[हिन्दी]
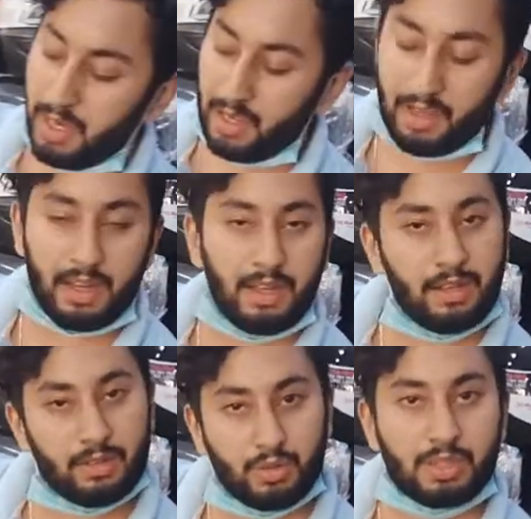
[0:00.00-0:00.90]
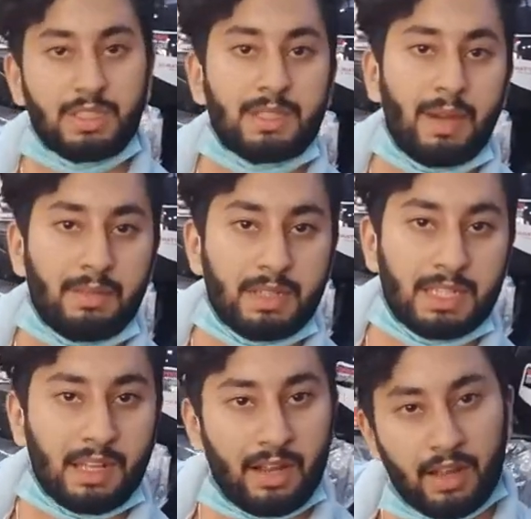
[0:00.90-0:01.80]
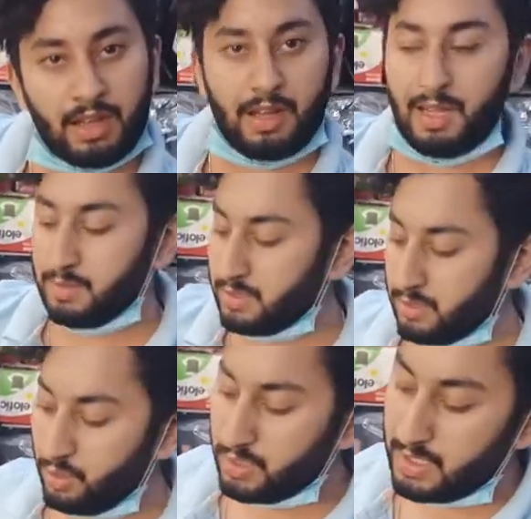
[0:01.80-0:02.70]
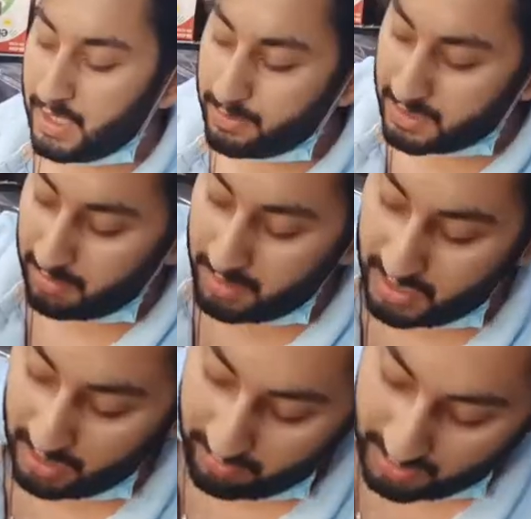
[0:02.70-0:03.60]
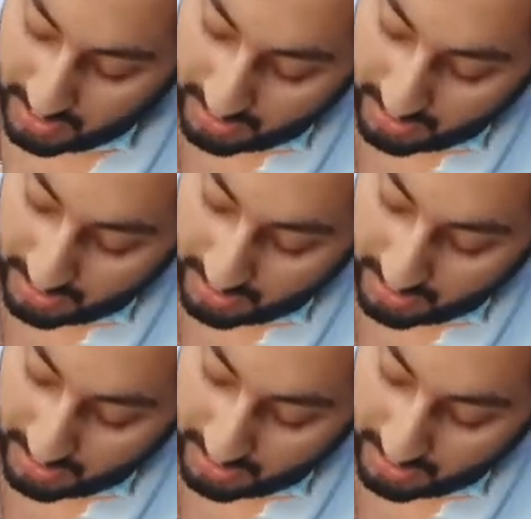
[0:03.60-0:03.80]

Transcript: बाइक लगेगी उस जिस बाइक में जैसे लगेगा क्लैम्प्स उसके हिसाब से सब में दिए हुए